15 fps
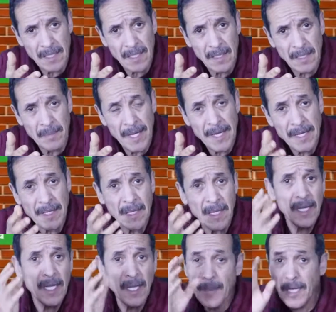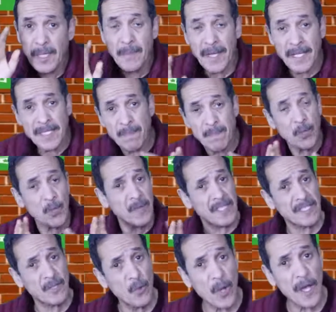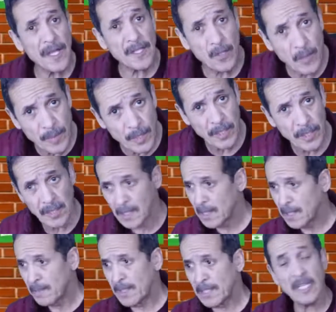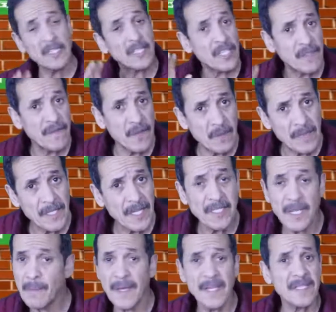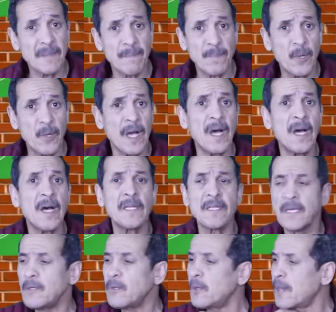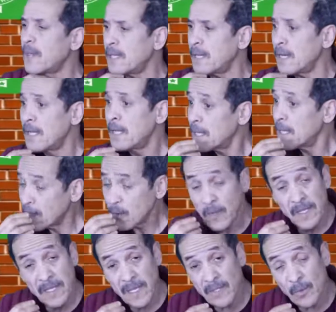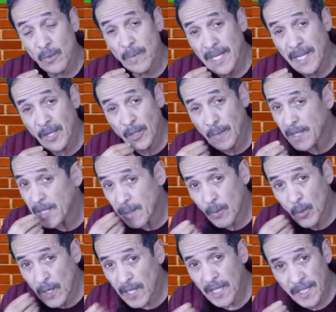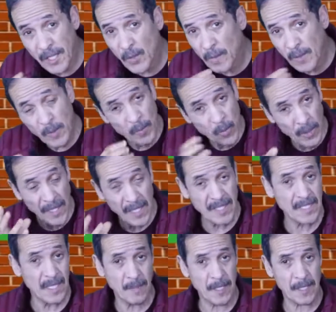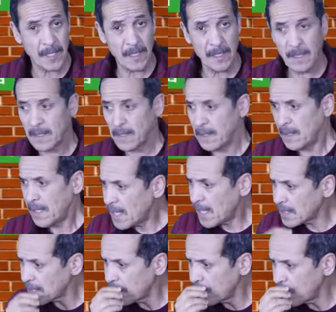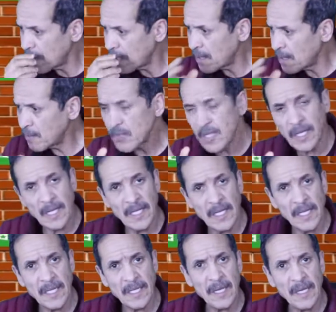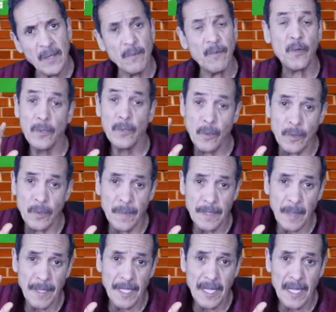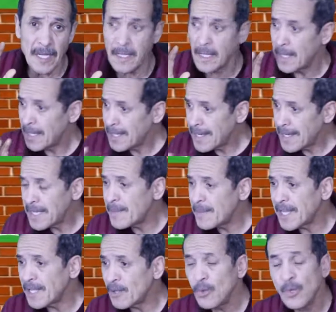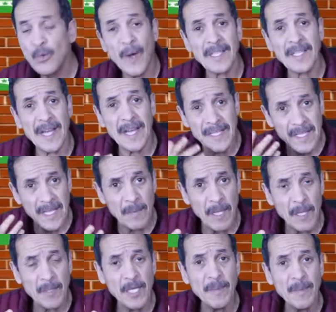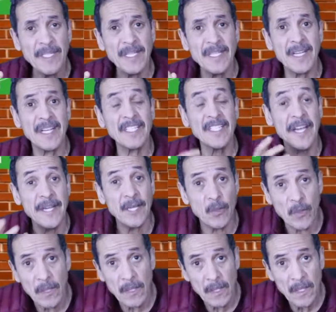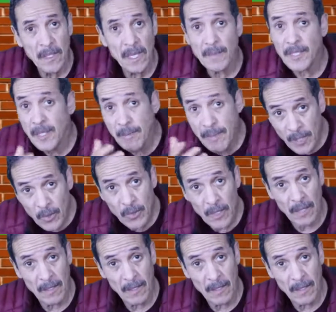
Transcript: باين يمكن باين سبور ما تسوقاتهمش ما داتش فيهم لان باين سبور عاطي الحريه هذوك الناس هما اللي عندهم الديمقراطيه وعندهم حريه التعبير عاطي الحريه المتحللين ديالهم في حدود بطبيعه الحال لان ملي كتقول لواحد قزام راه ماشي معنى هذا كتعايره راه ماشي معيونه